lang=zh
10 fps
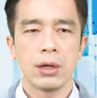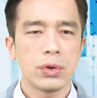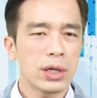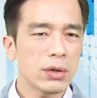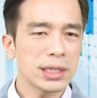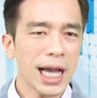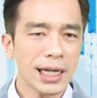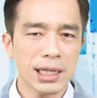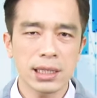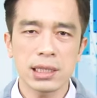原油价
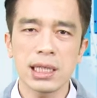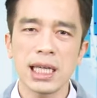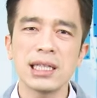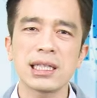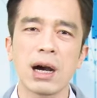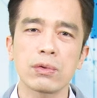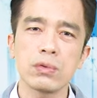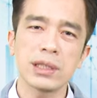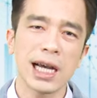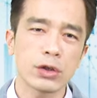格是影响
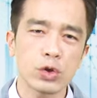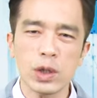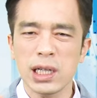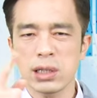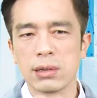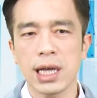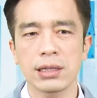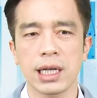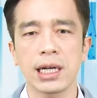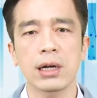物价最重要
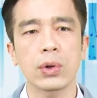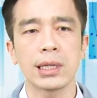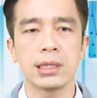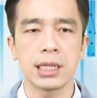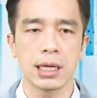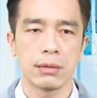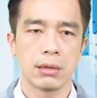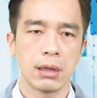的一个关键，